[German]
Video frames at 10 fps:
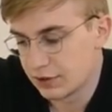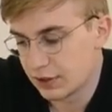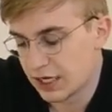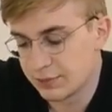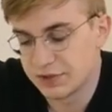
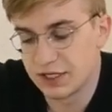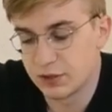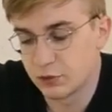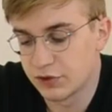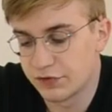hat mir sehr
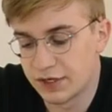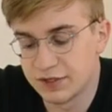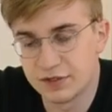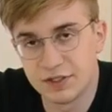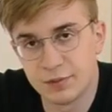gut gefallen,
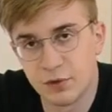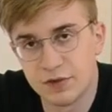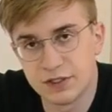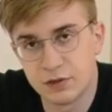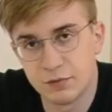dass es eben auch
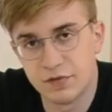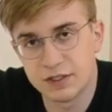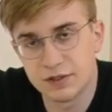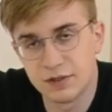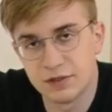wesentlich
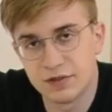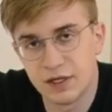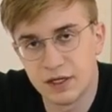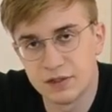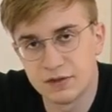kompakter
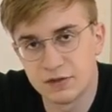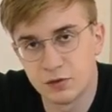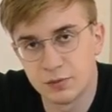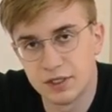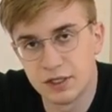ist als das
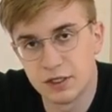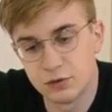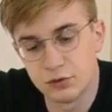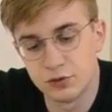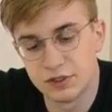Omega
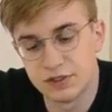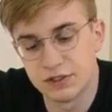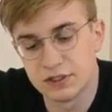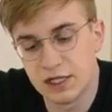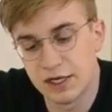durch
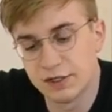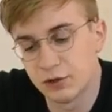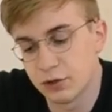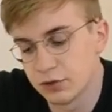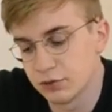dieses kleine
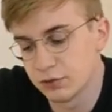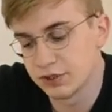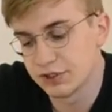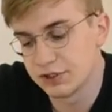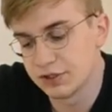Dongle und
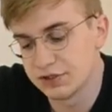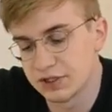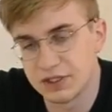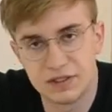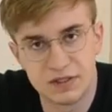nicht
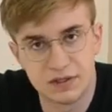diese riesige